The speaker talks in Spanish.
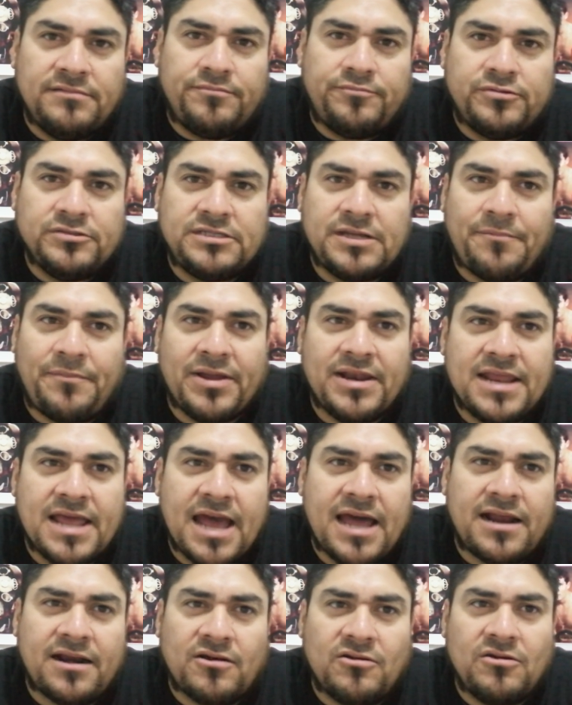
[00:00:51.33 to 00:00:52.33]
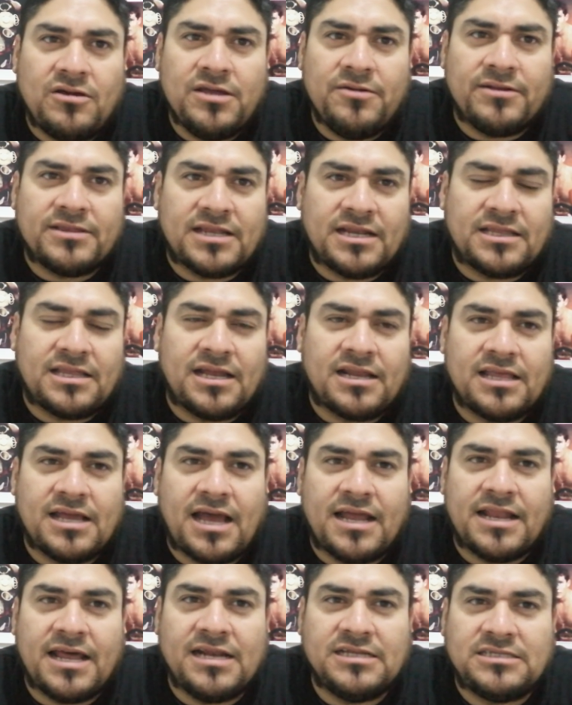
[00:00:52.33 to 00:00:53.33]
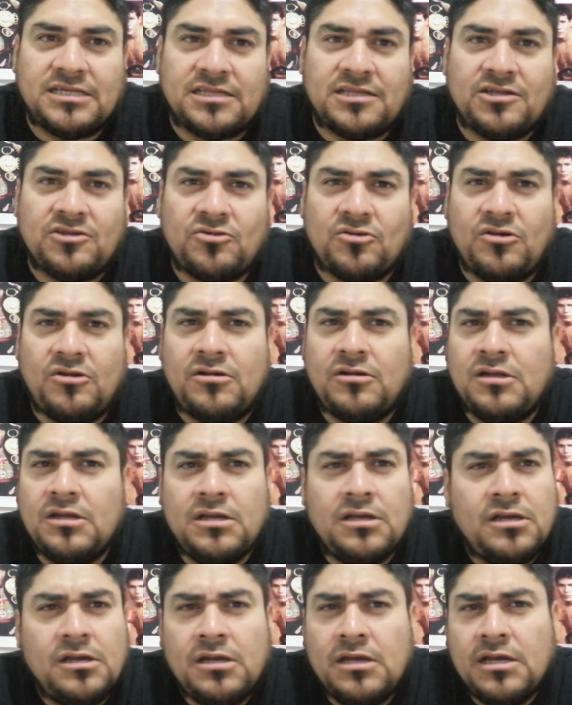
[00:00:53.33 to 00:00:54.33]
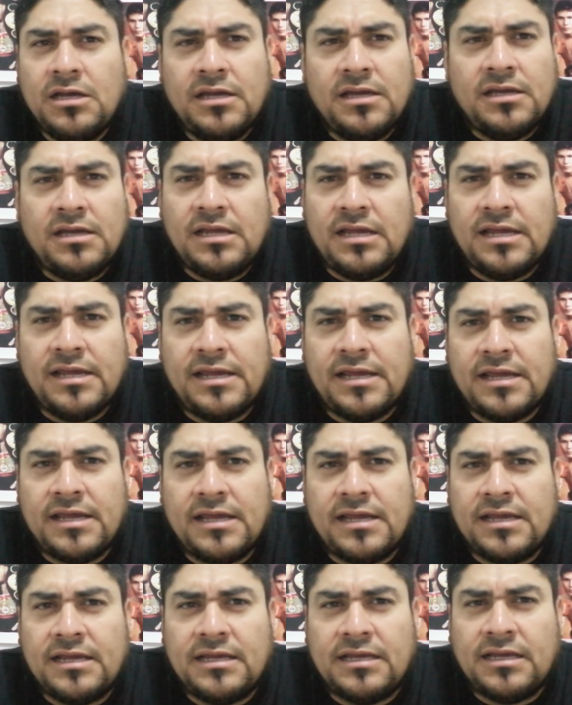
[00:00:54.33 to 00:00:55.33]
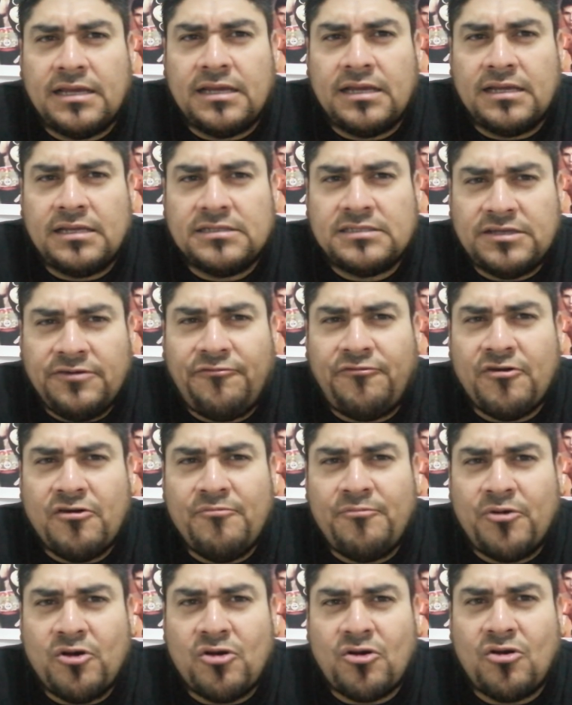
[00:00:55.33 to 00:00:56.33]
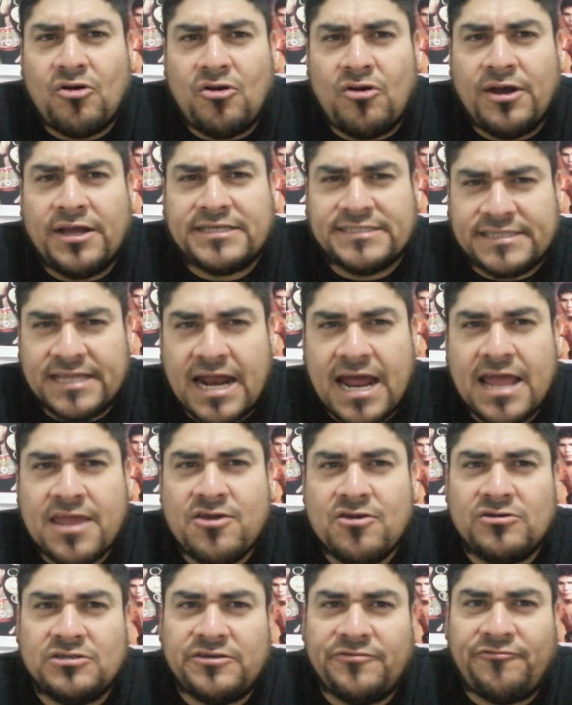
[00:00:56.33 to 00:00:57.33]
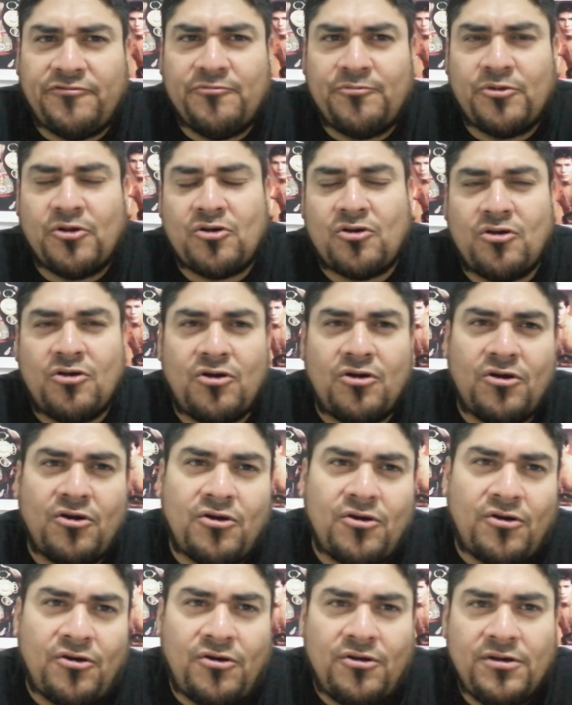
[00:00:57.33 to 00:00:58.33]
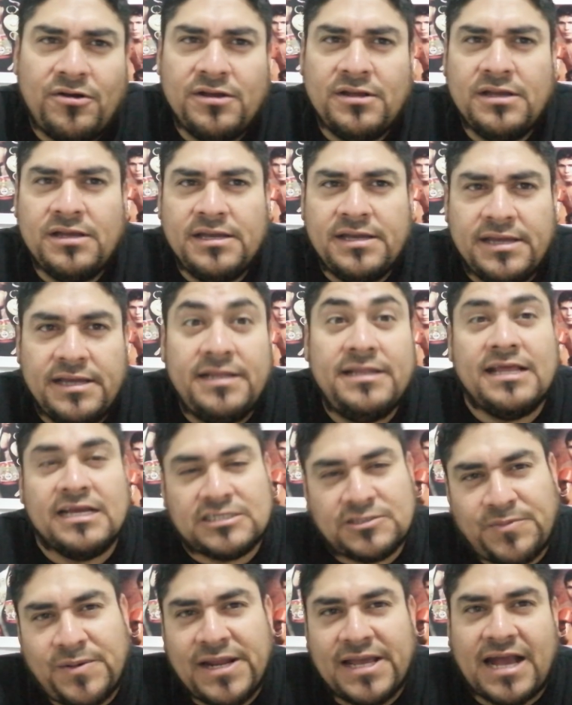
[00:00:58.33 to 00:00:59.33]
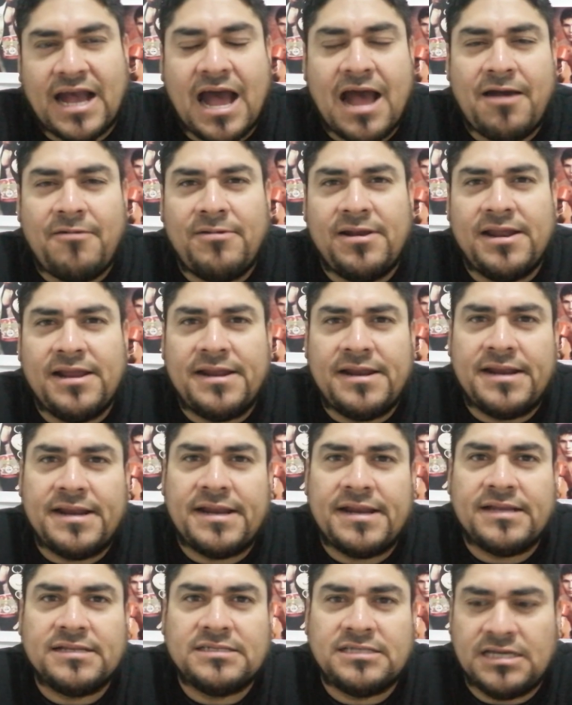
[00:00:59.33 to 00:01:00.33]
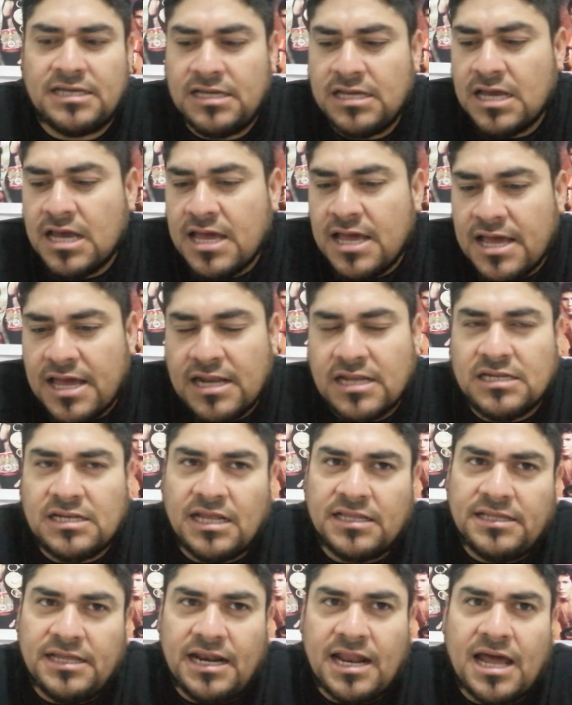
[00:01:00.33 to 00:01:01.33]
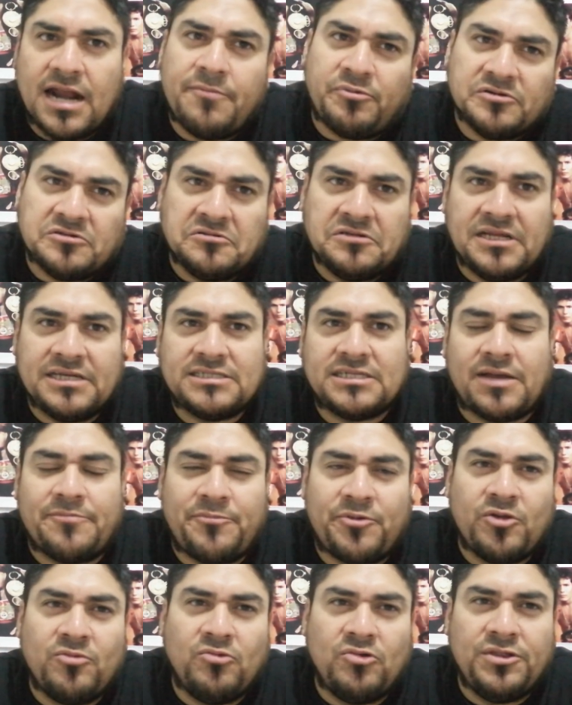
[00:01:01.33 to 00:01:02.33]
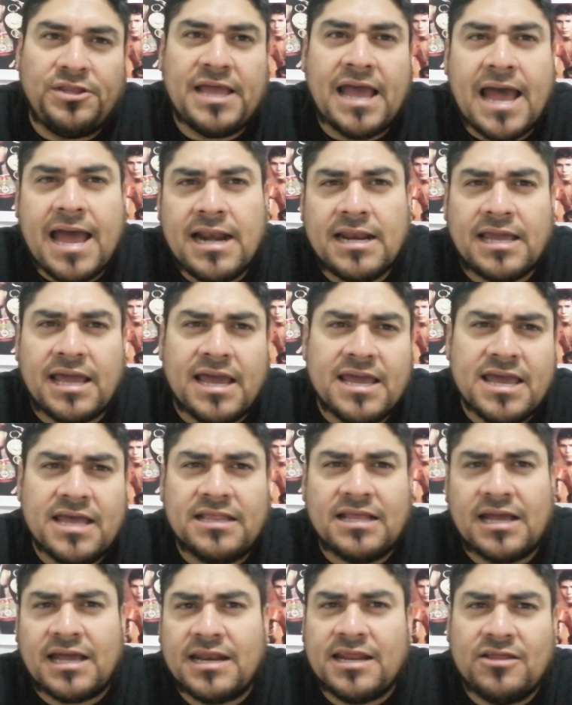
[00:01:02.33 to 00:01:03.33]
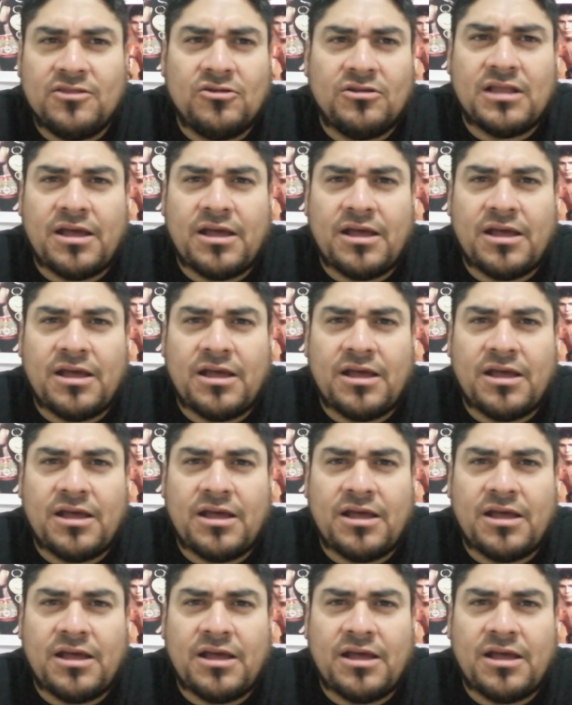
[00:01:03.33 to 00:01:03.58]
pues de, pelear, ¿no? Iba a tratar de ganar este título. Si eh, sí fue un poco extraño, sí fue un poco inexplicable. Sí, Erislandy Lara, pues un ex campeón mundial que ahí anda queriendo